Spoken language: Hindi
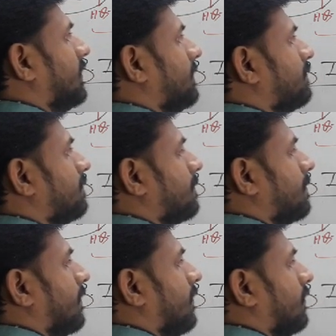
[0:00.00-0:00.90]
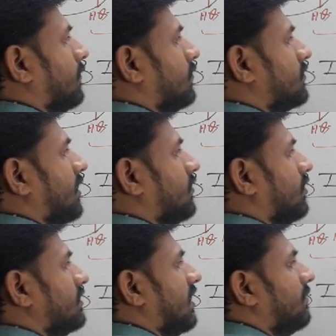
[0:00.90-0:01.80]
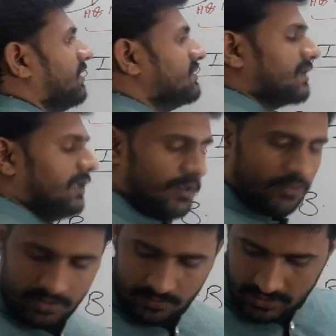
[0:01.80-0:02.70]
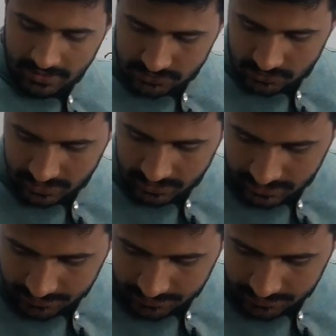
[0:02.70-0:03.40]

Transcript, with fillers: हैं दूसरा 2020 के लिए इन्होंने बोला जो रहेगा